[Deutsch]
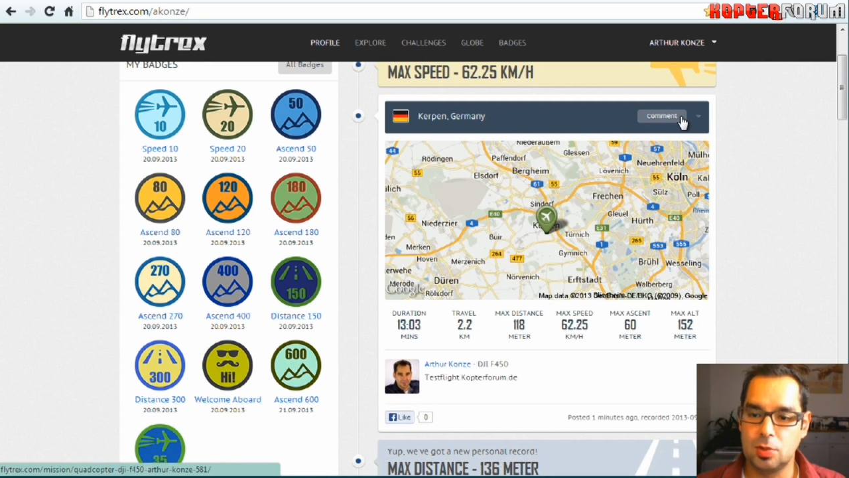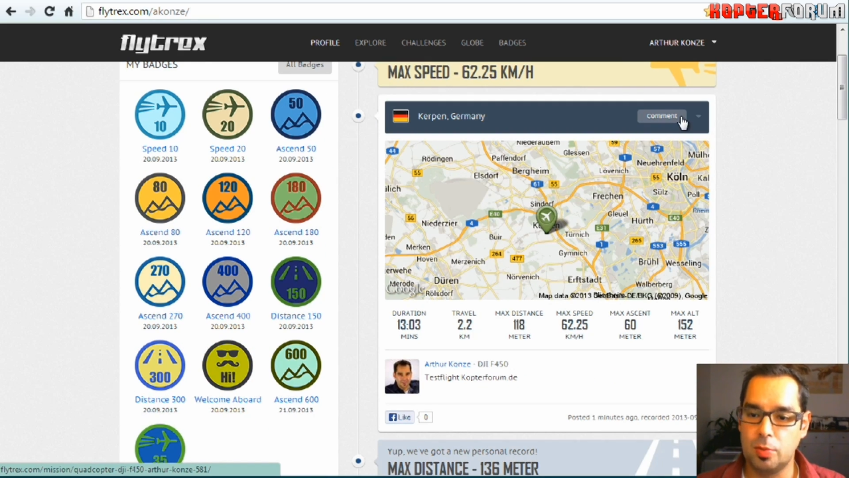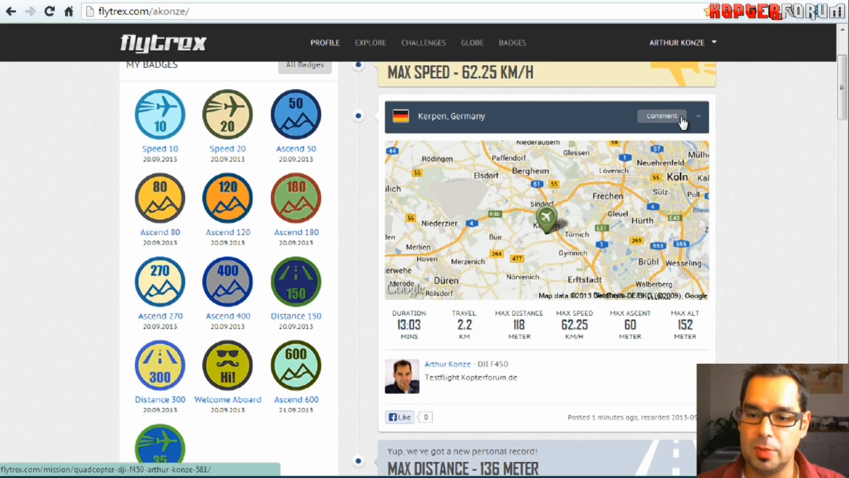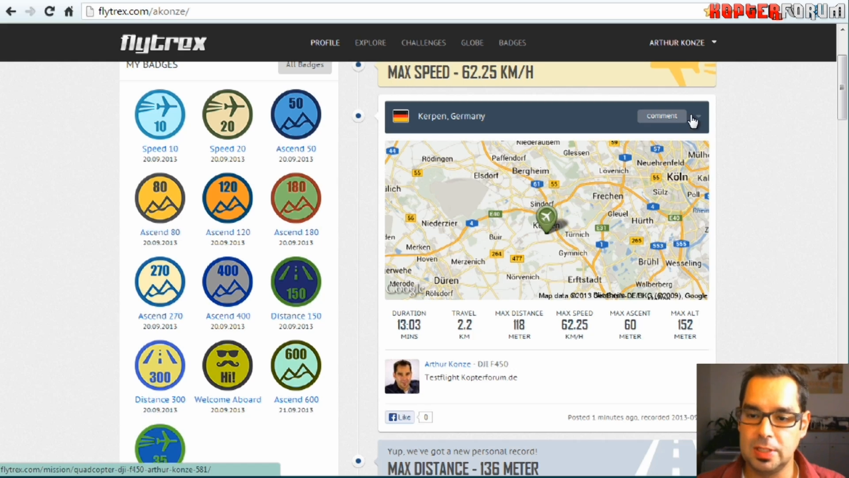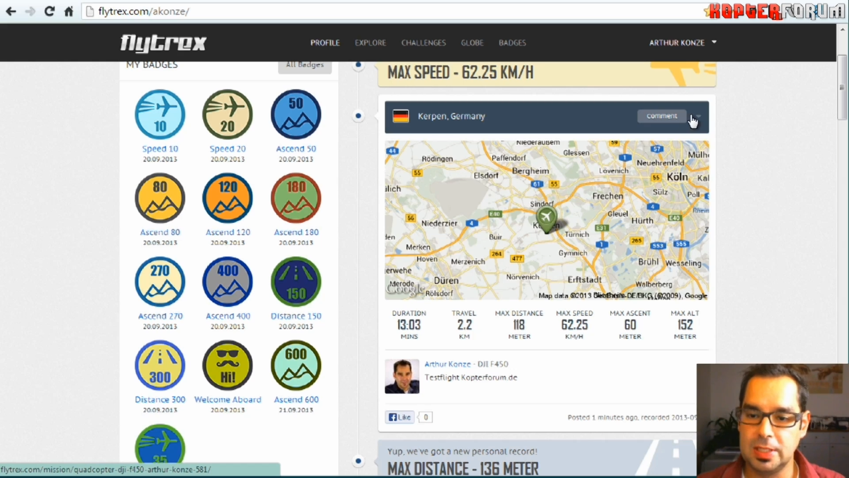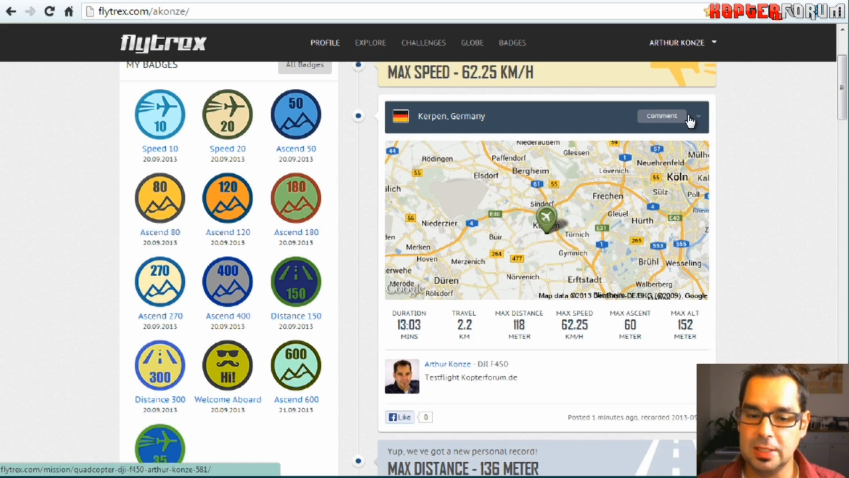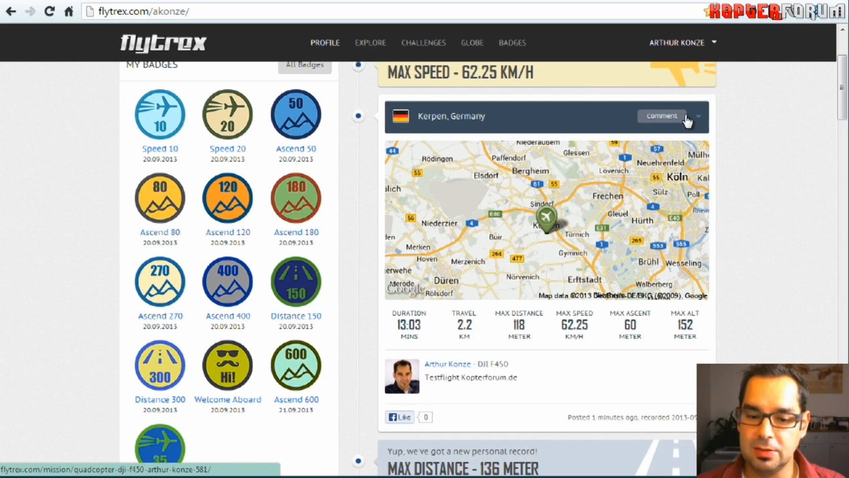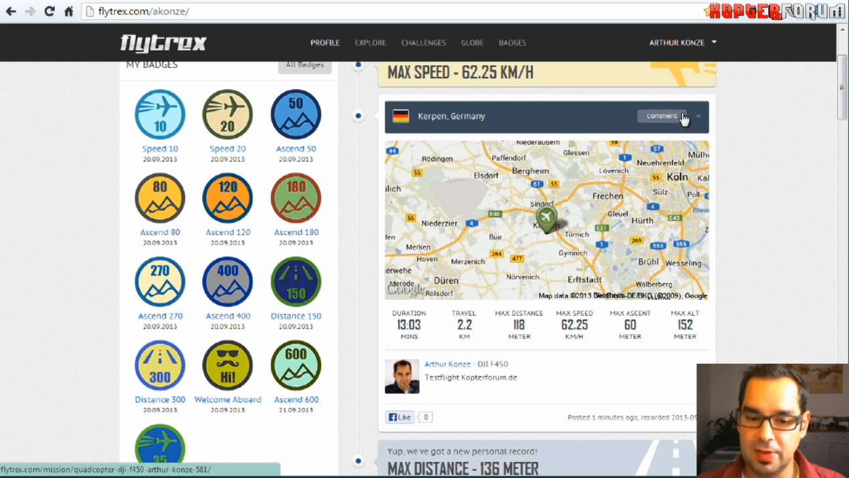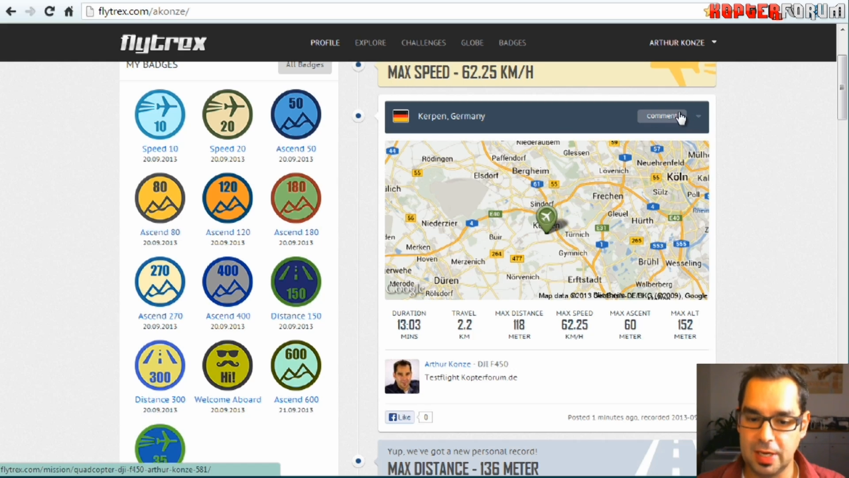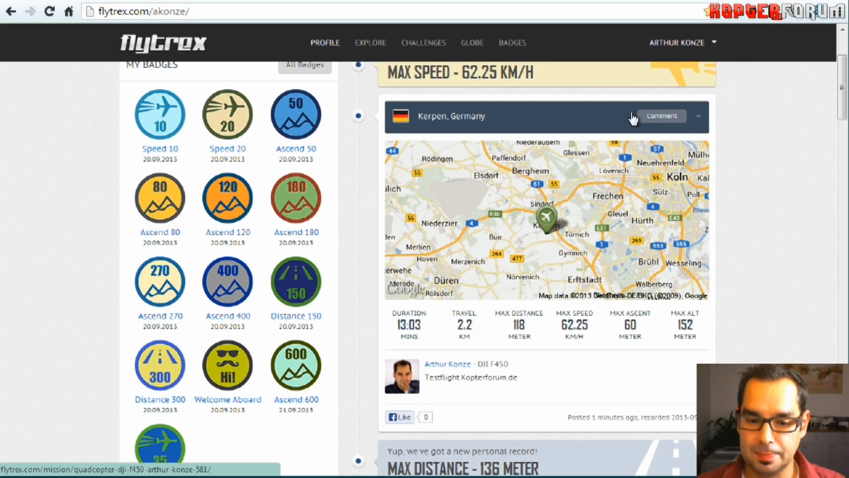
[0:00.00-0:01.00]

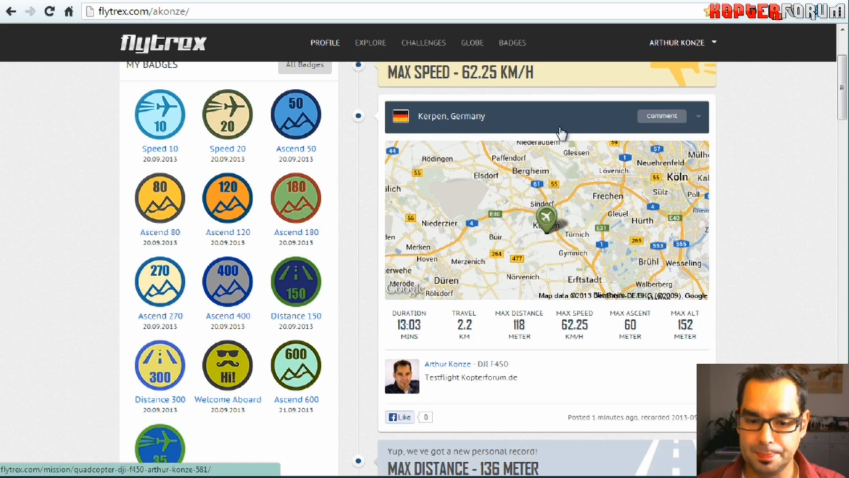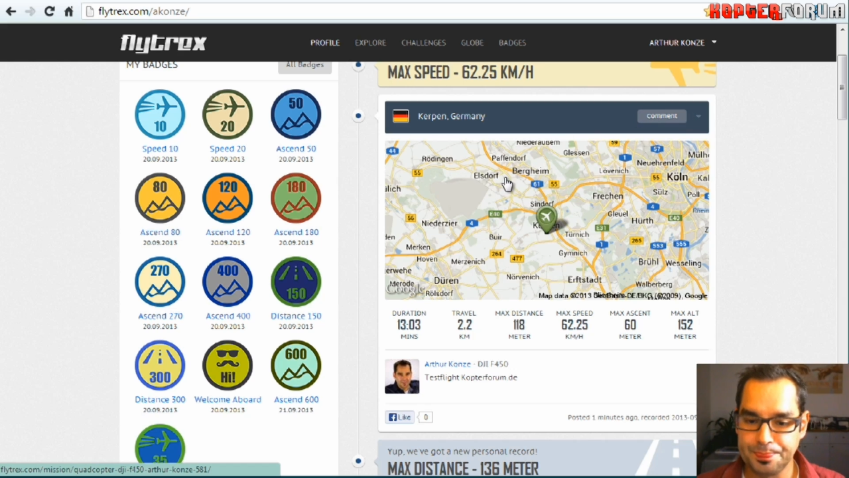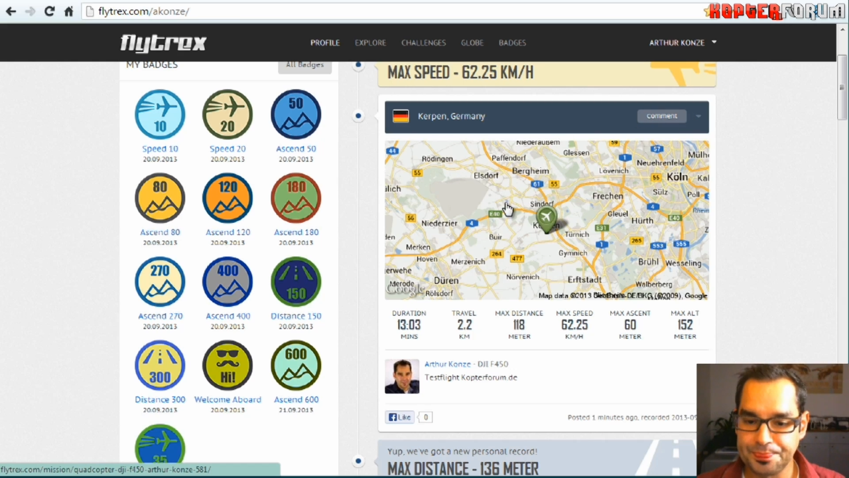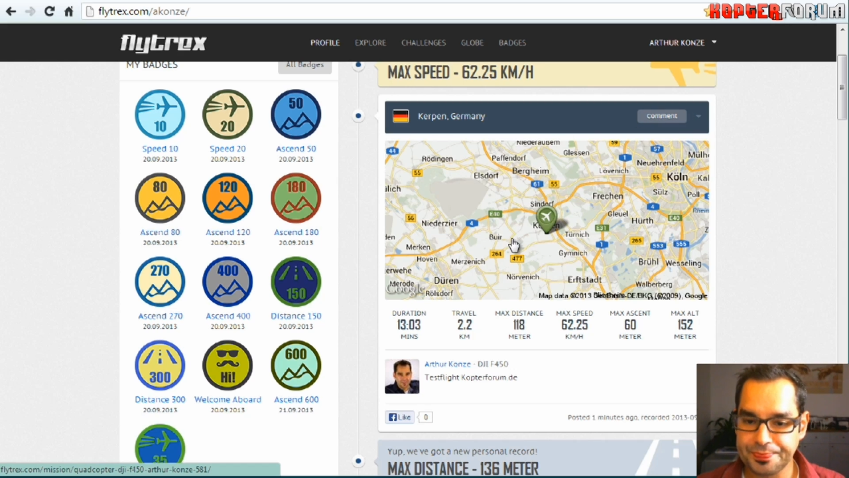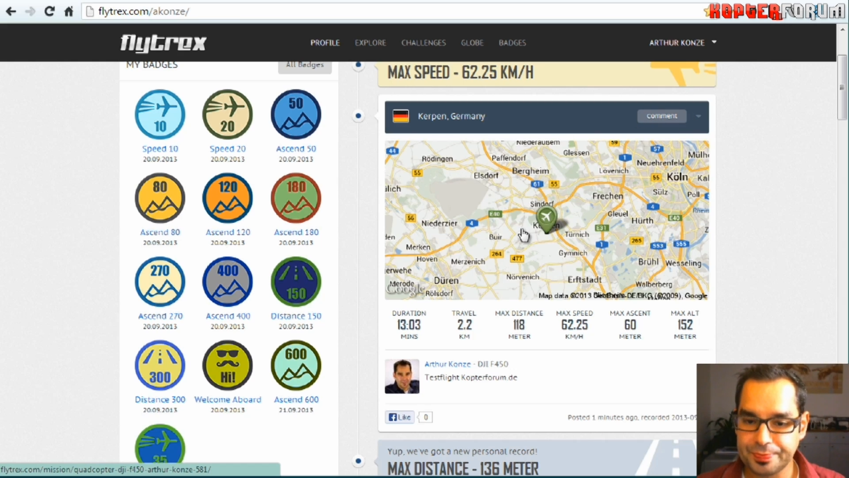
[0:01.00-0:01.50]
kommentiert werden.